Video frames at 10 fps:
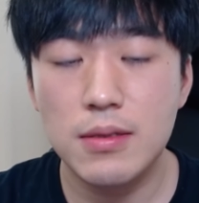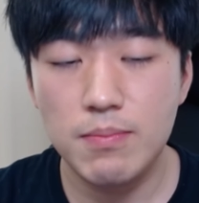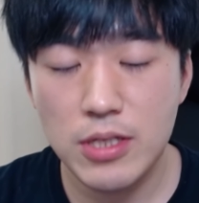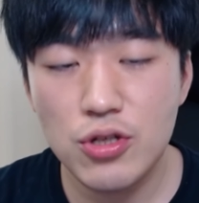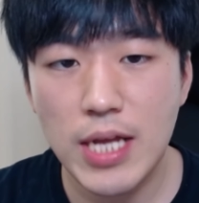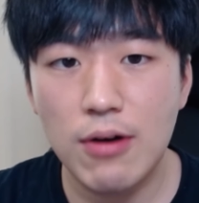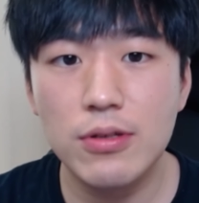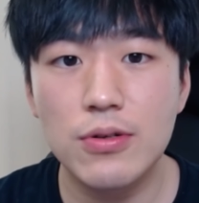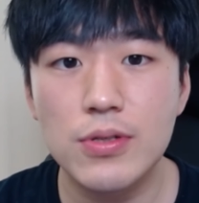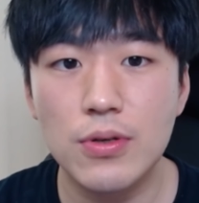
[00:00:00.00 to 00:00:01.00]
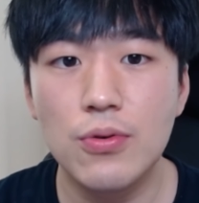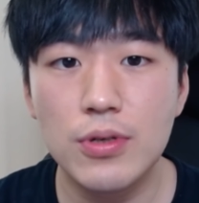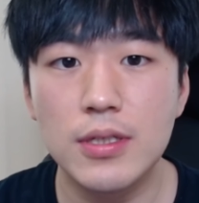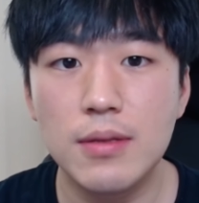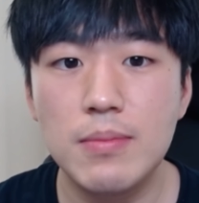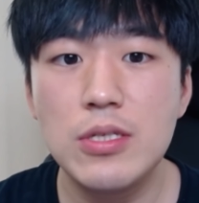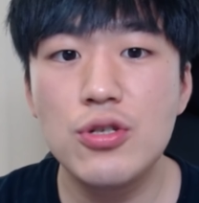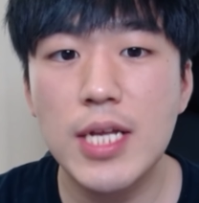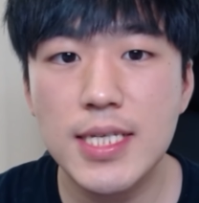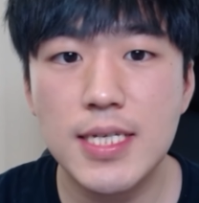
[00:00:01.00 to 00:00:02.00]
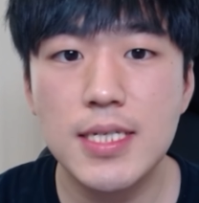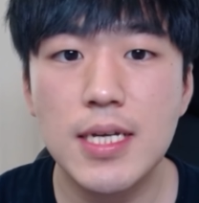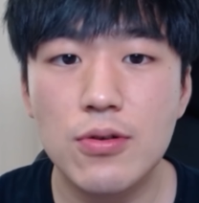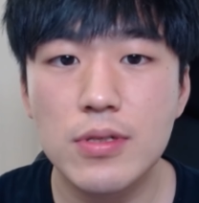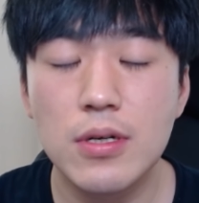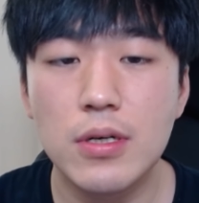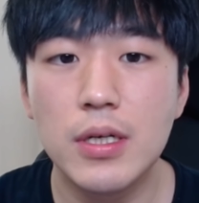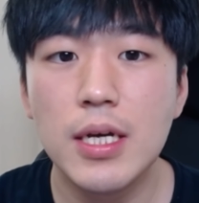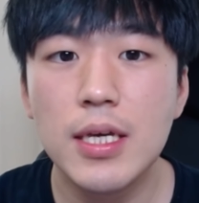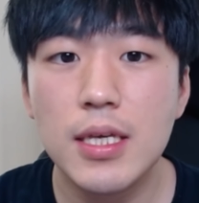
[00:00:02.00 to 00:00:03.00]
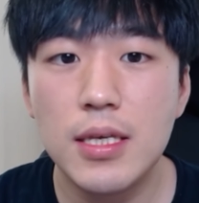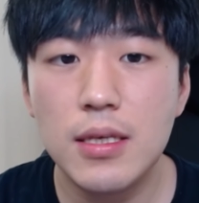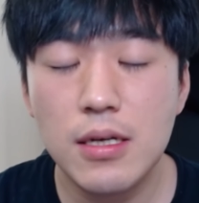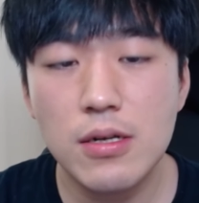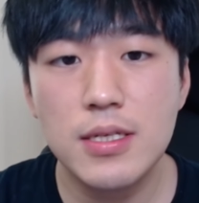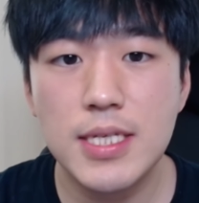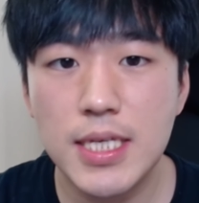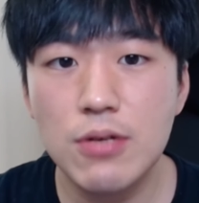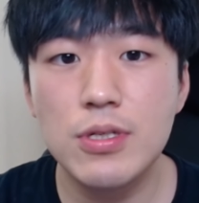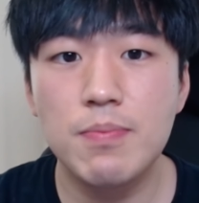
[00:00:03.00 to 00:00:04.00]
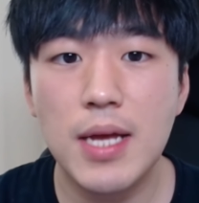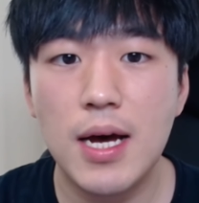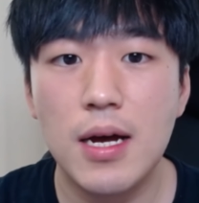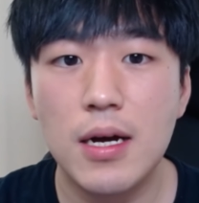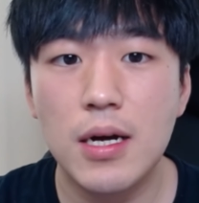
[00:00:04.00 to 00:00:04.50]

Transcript: 민주당원으로서 혹은 민주당 지지자로서 이걸 지키고 싶다.